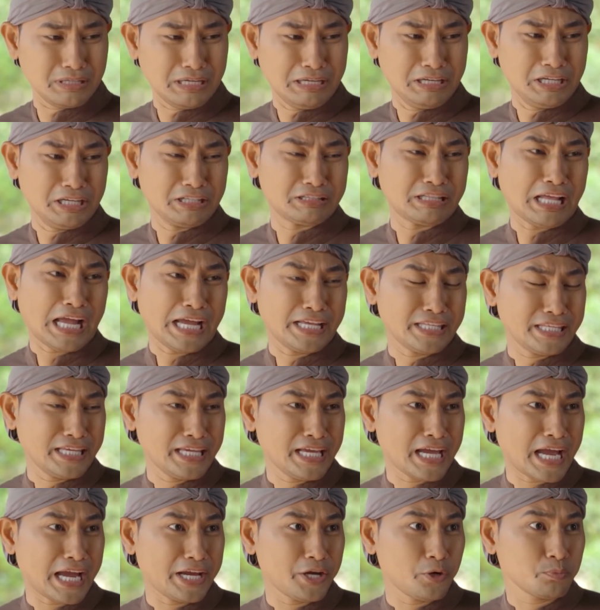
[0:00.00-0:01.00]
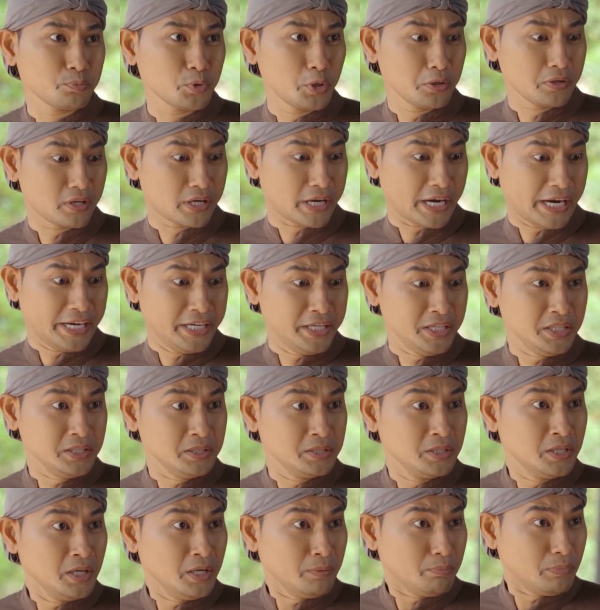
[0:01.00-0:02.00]
Cái này là tại chị hai không nói
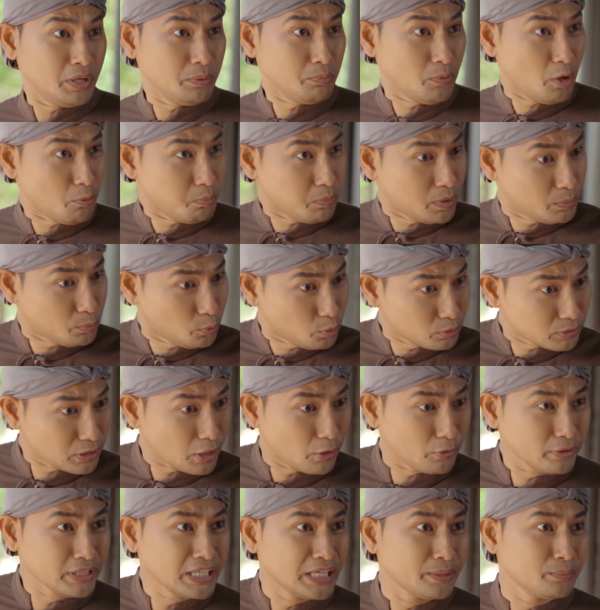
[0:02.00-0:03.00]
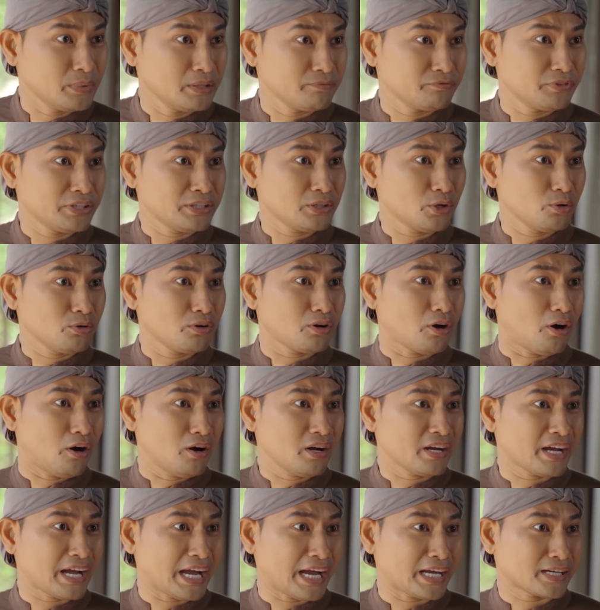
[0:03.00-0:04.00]
kỹ. Mai mốt mình muốn nói gì là mình phải
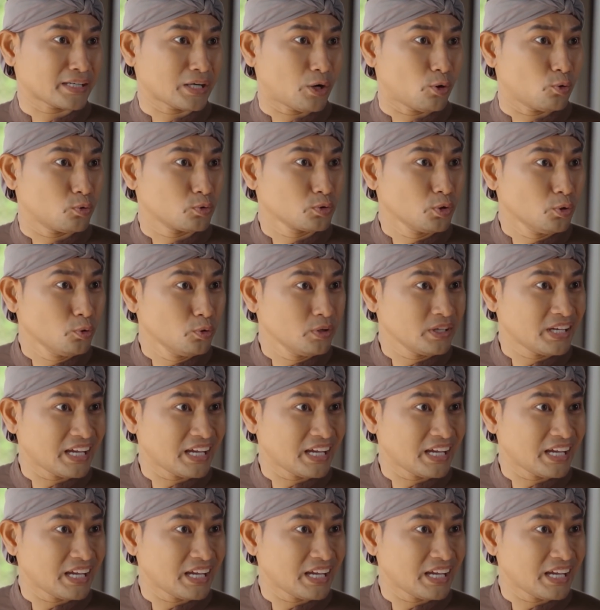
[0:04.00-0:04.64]
nói rõ ràng đầu